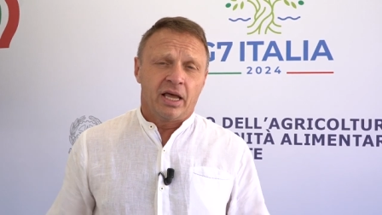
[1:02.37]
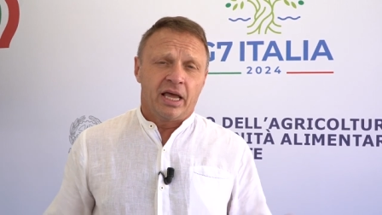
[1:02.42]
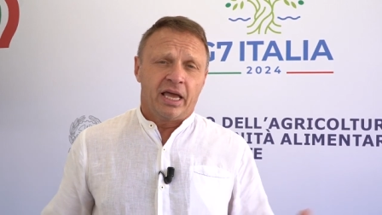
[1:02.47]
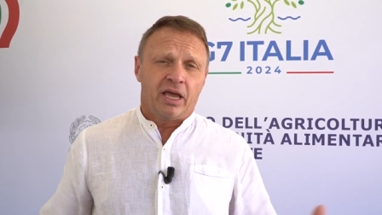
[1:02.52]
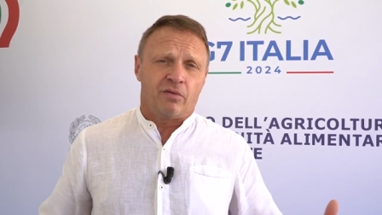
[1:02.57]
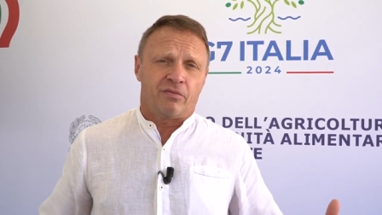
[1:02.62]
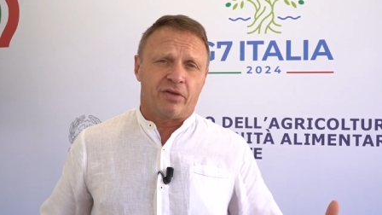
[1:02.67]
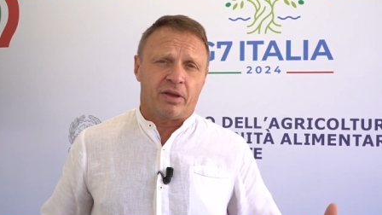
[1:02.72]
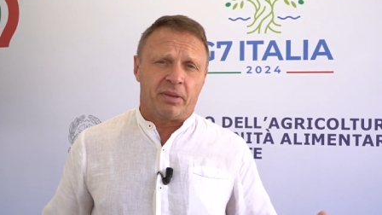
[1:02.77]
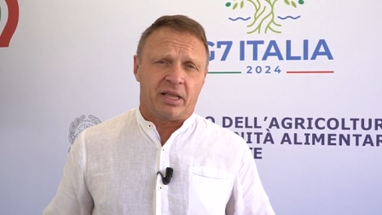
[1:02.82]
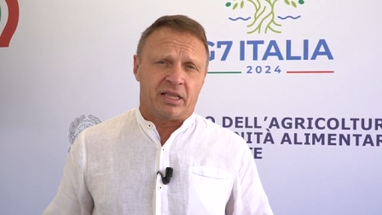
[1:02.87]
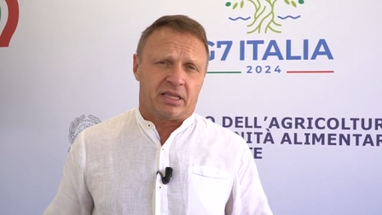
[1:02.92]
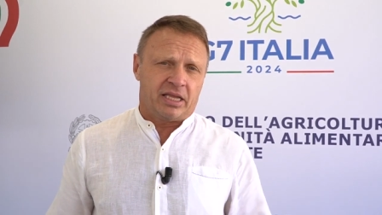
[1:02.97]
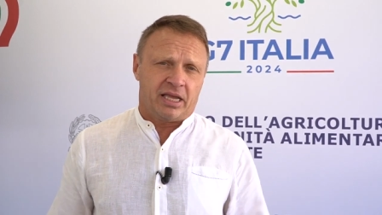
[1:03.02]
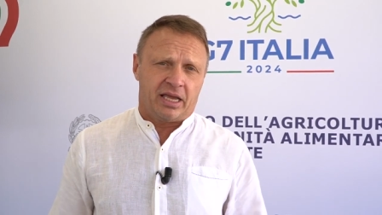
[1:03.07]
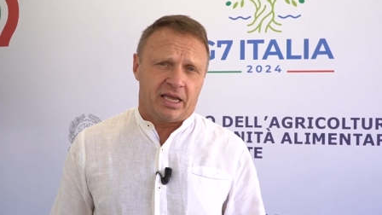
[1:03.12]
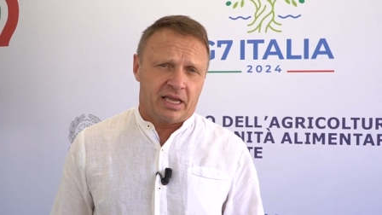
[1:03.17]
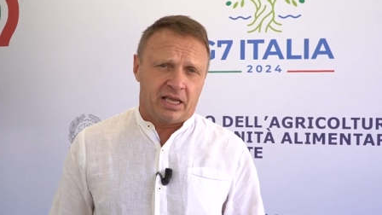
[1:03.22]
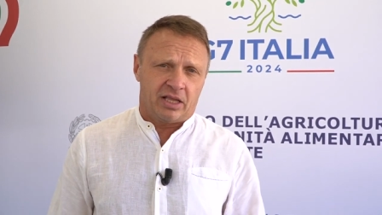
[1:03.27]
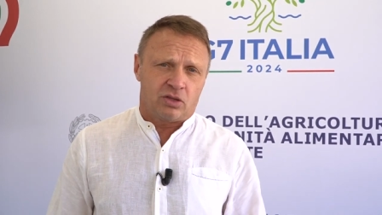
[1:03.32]
E
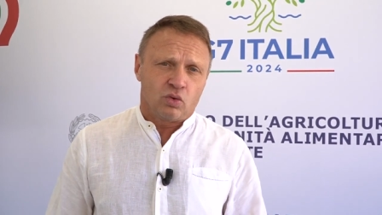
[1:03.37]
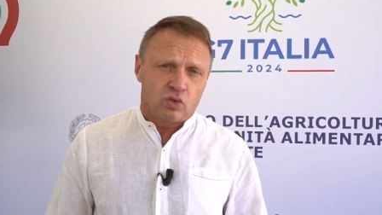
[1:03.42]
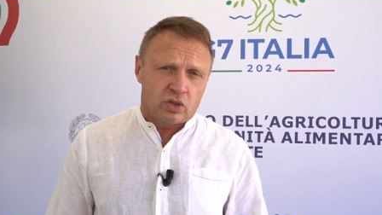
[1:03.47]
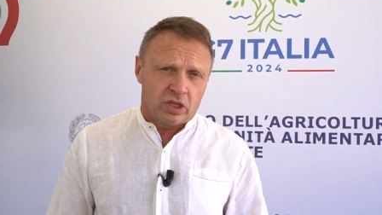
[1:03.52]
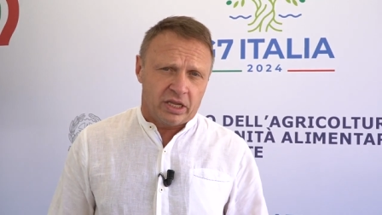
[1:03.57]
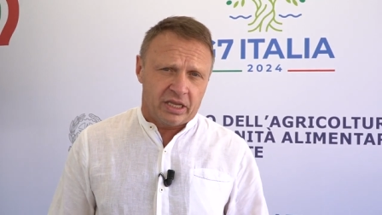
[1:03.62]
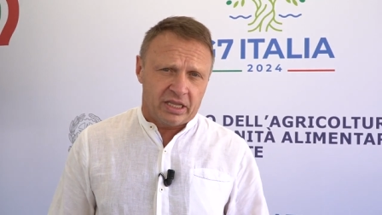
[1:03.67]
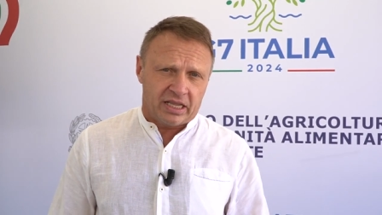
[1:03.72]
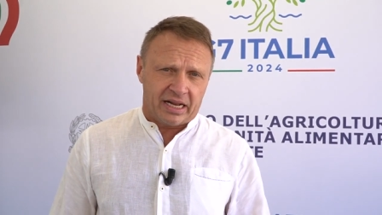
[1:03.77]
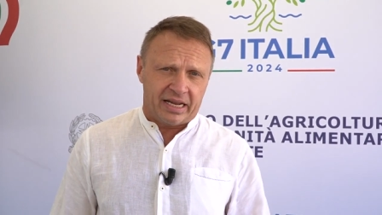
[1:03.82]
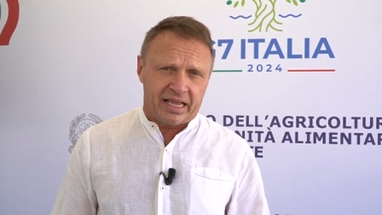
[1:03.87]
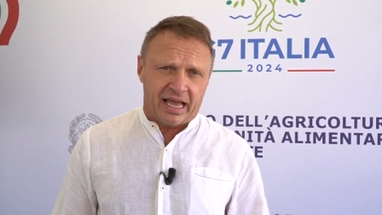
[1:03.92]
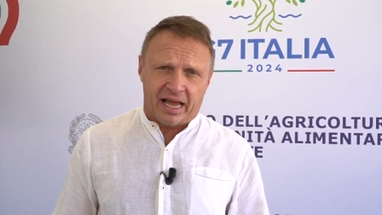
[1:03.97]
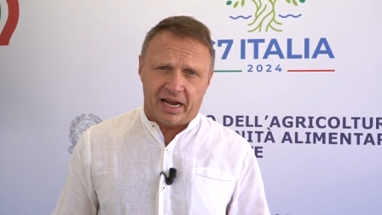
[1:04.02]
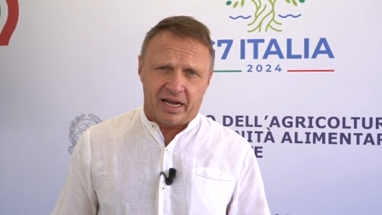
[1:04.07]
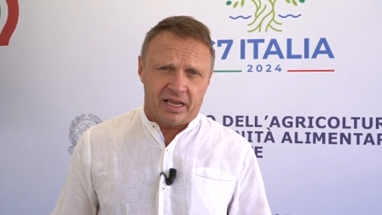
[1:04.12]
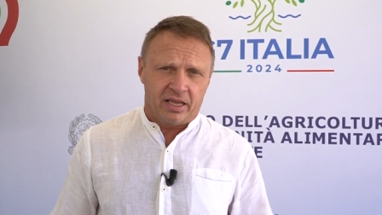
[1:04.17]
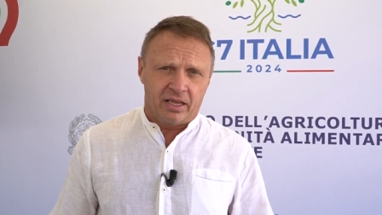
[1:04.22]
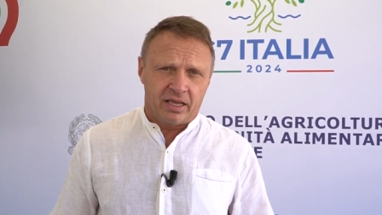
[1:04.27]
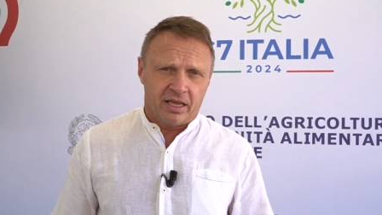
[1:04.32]
ovviamente tutti gli
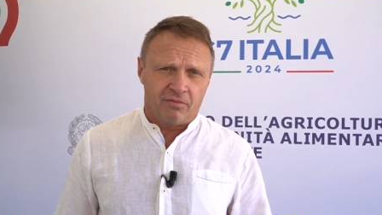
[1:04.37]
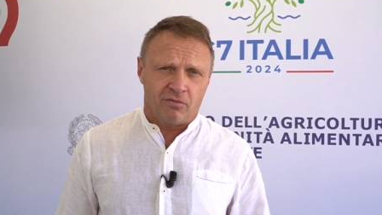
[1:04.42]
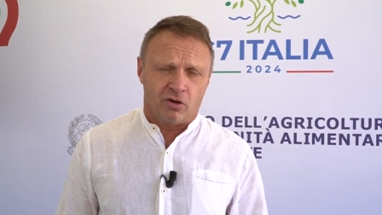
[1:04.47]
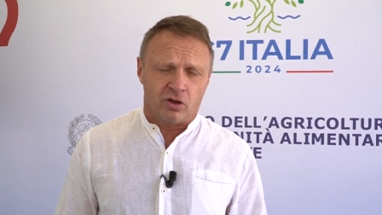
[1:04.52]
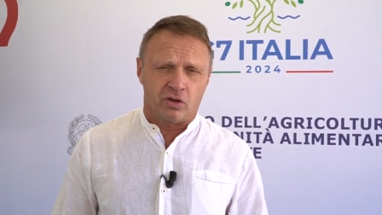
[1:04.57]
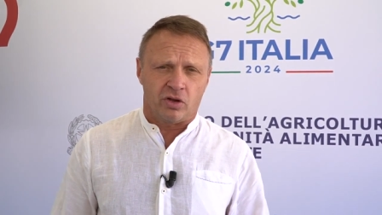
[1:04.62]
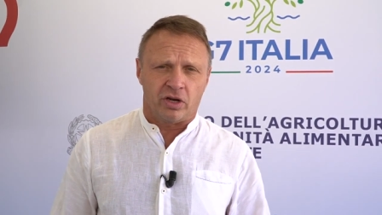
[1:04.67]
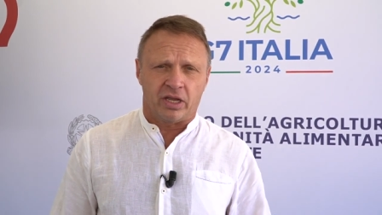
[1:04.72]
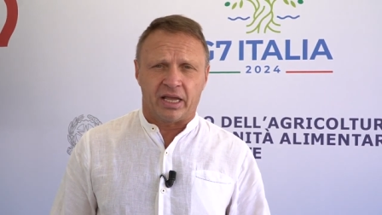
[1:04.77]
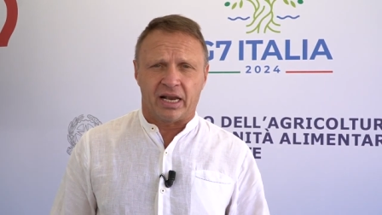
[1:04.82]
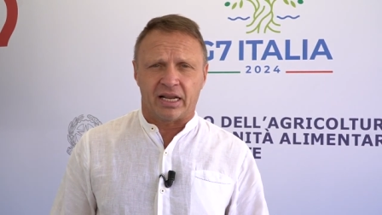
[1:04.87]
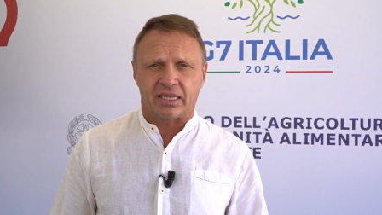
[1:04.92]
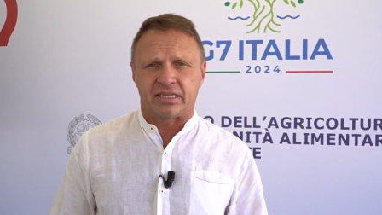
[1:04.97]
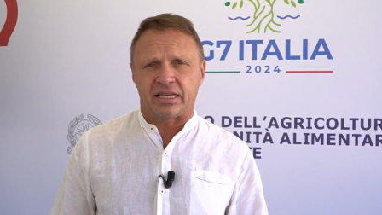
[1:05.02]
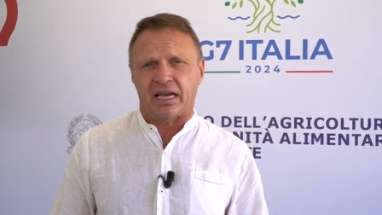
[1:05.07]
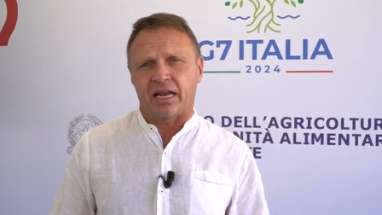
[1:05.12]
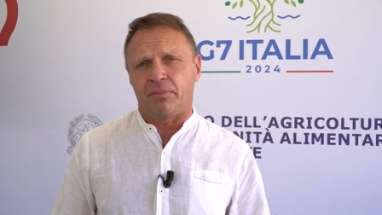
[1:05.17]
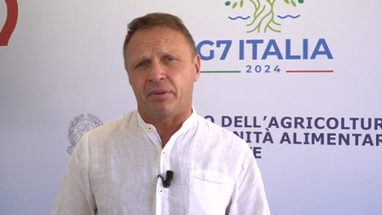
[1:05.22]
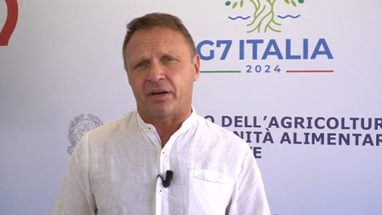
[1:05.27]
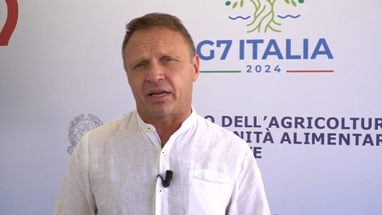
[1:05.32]
italiani che voglio
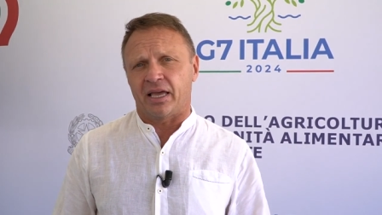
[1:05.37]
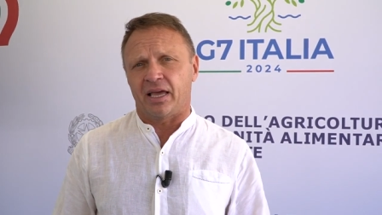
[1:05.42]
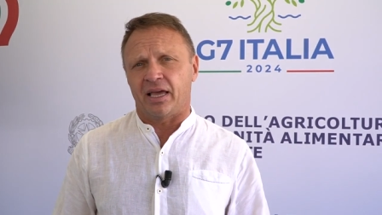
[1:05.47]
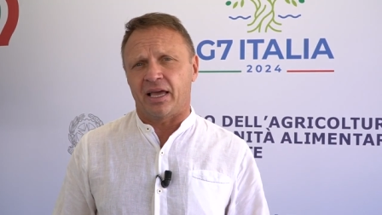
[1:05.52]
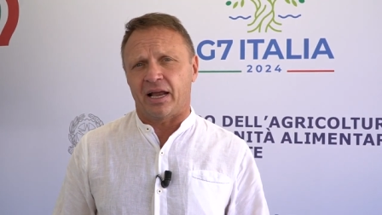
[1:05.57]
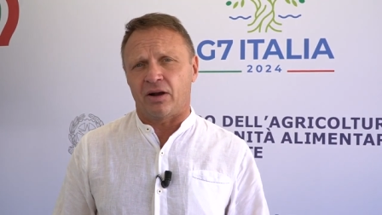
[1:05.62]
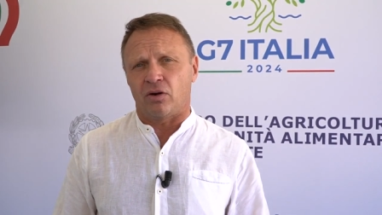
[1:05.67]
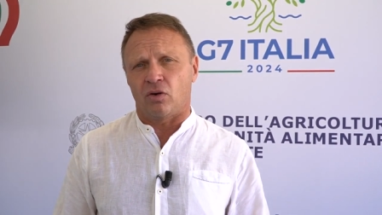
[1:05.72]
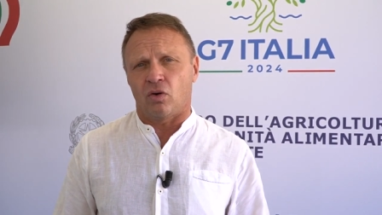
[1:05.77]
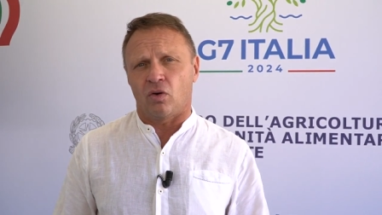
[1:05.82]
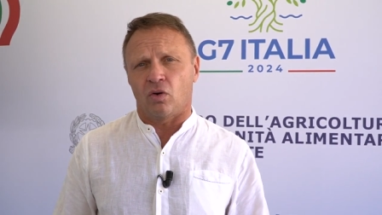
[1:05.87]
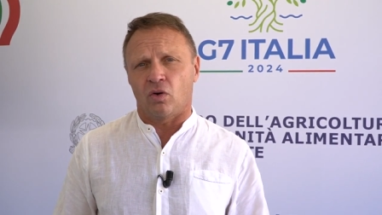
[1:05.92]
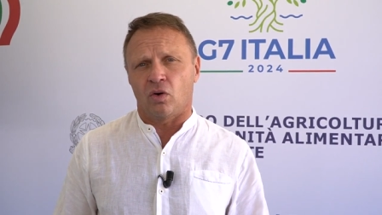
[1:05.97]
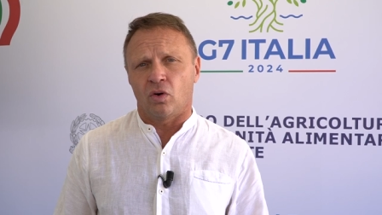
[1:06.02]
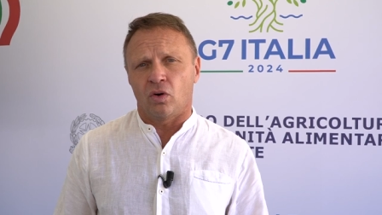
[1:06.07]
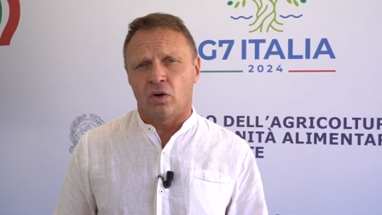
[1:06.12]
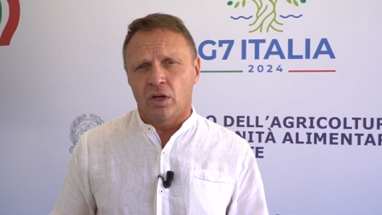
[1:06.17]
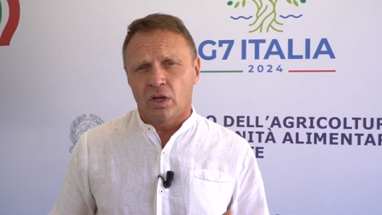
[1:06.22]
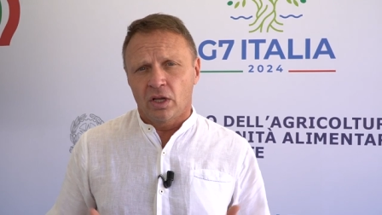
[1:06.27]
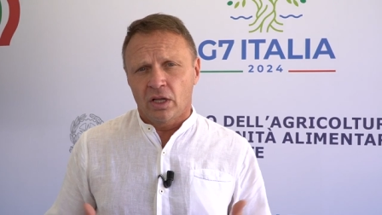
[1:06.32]
ringraziare perché hanno